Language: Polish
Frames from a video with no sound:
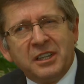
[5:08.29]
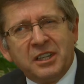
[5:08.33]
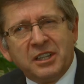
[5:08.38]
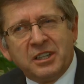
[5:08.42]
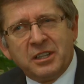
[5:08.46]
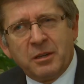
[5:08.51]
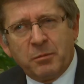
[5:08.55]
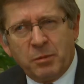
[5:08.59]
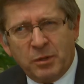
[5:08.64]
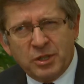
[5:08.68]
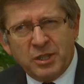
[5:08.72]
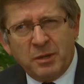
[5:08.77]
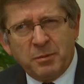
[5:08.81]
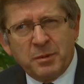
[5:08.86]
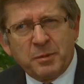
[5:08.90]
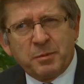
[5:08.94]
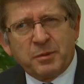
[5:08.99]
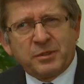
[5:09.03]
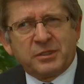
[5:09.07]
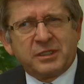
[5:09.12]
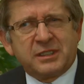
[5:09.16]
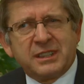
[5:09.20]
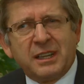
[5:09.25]
Nie można by
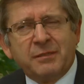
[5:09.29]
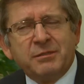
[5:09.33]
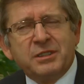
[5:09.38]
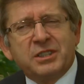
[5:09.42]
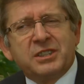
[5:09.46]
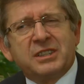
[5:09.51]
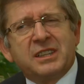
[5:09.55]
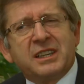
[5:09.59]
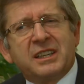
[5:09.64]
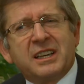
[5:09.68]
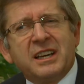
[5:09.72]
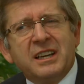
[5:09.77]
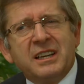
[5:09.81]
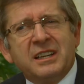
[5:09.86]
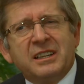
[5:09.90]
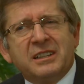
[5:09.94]
pozostawić tych